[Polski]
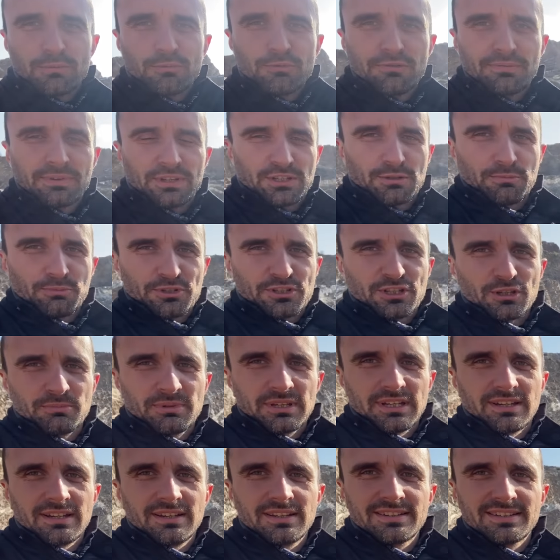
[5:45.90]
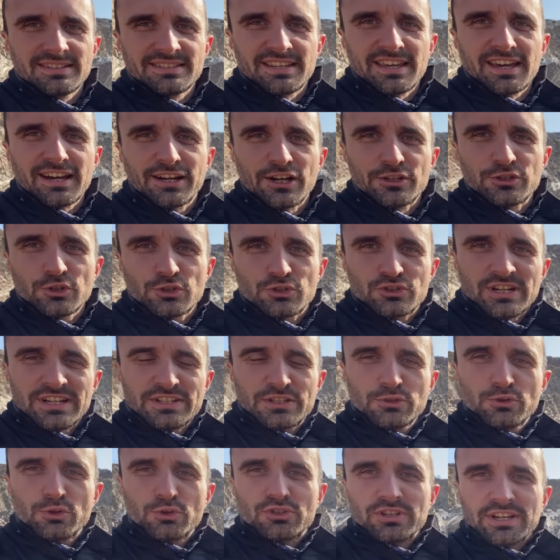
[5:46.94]
mówię, żeby sobie zjechać od
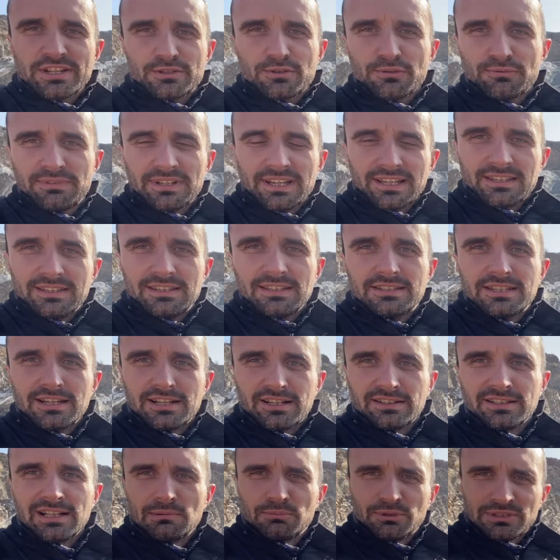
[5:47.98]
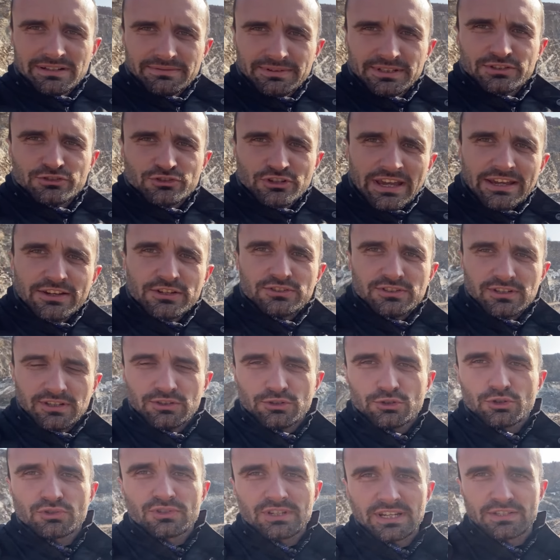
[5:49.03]
czasu do czasu w lekki teren, albo nawet częściej
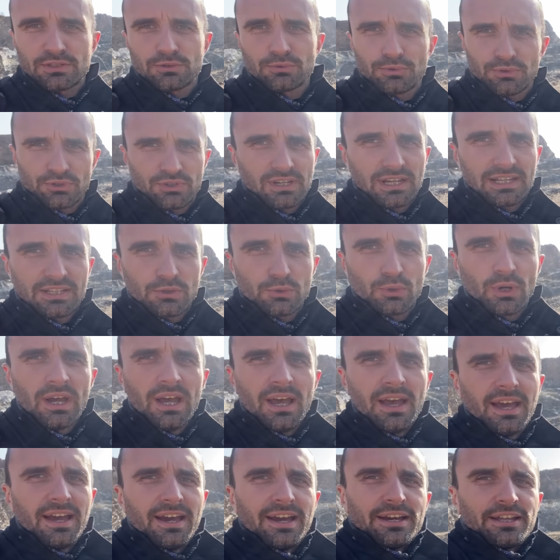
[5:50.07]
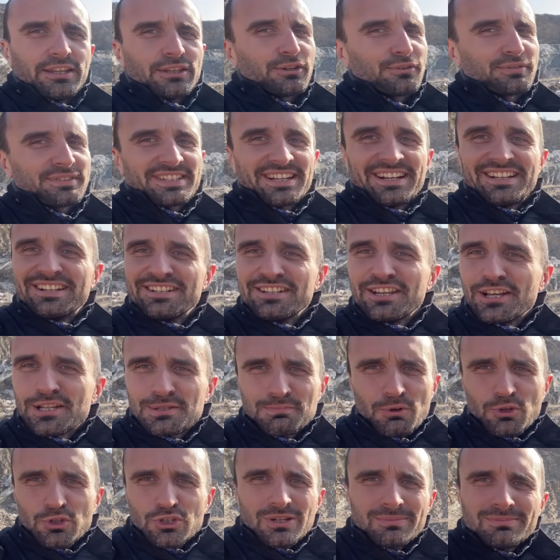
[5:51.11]
niż od czasu do czasu. To wcale nie jest
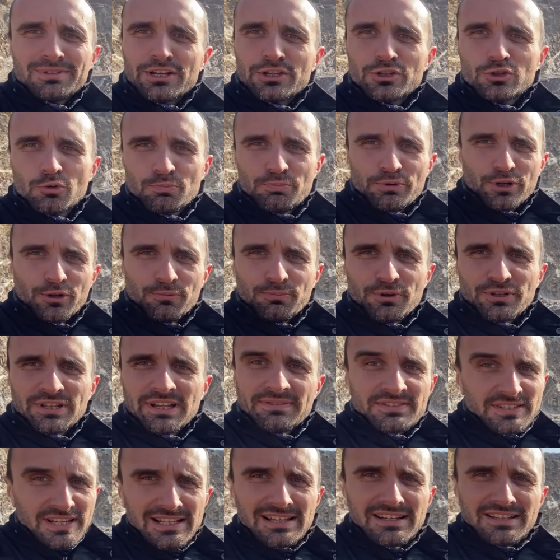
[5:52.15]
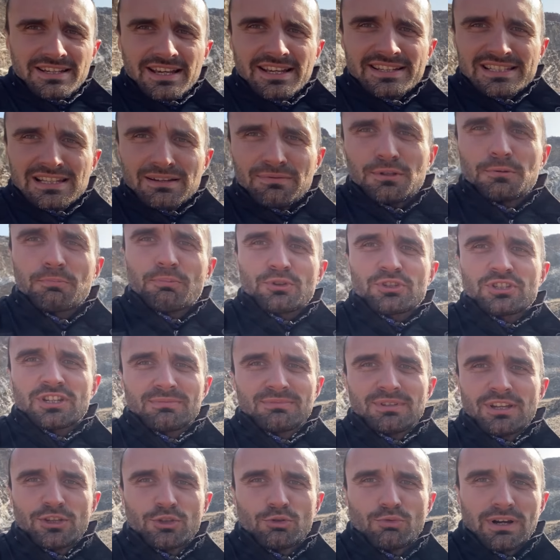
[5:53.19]
potrzebna super opona, wcale nie jest nawet
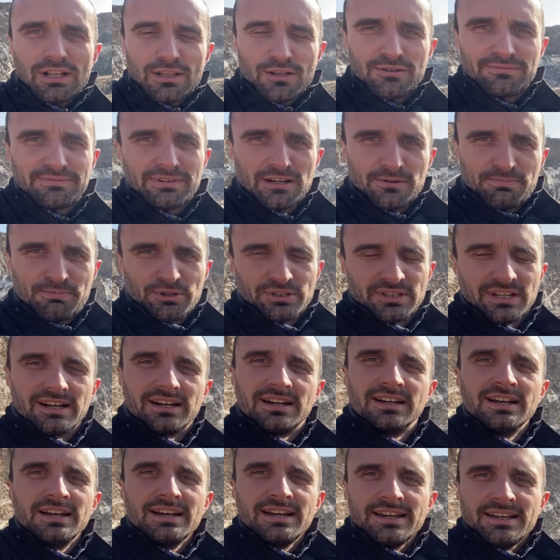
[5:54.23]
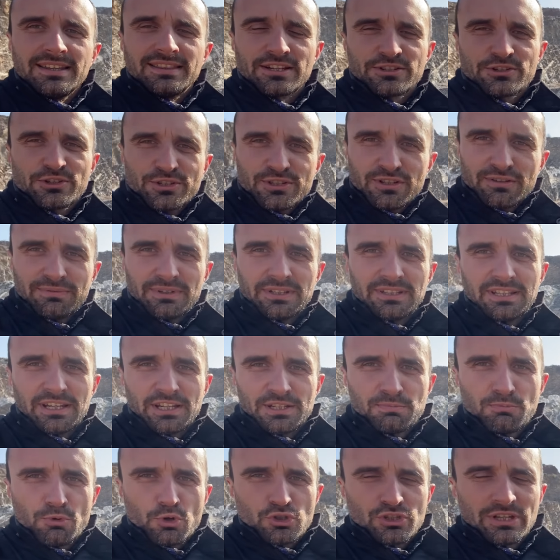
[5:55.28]
potrzebna dualowa opona. Na szosowej
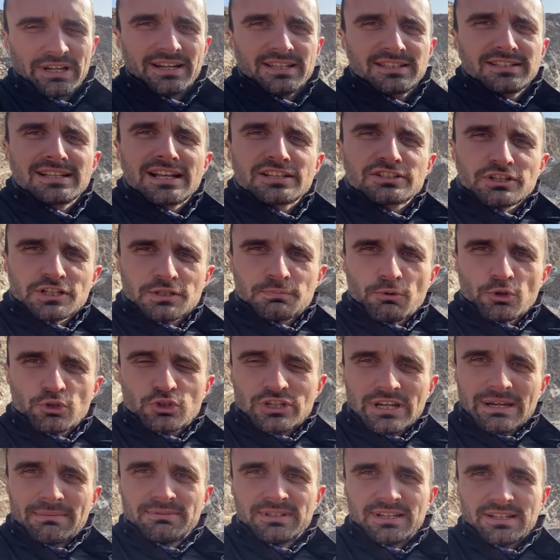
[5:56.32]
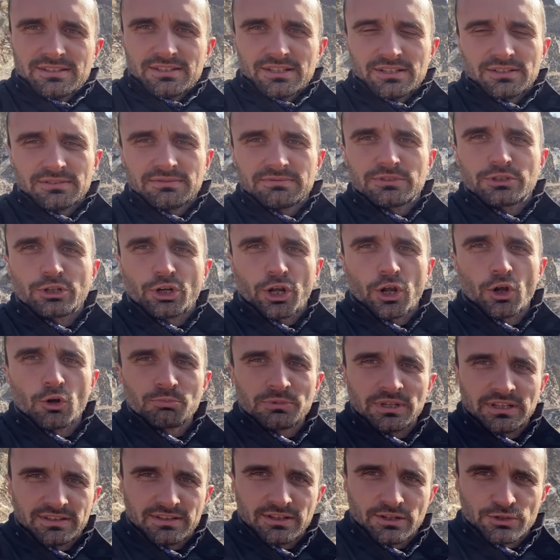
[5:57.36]
też można. Jedyne co jest potrzebne to trochę
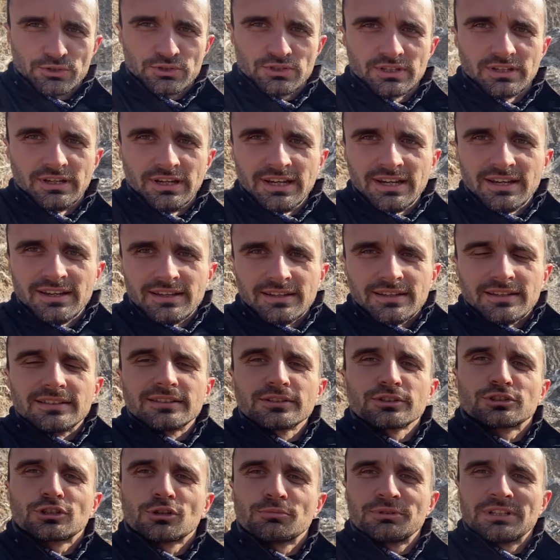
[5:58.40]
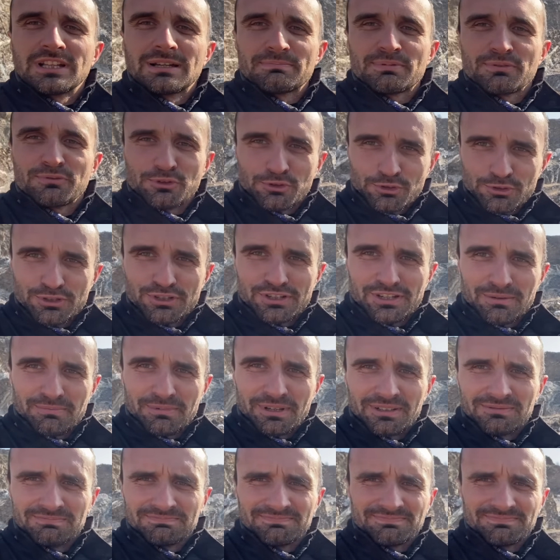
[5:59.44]
umiejętności i odrobina pewności siebie.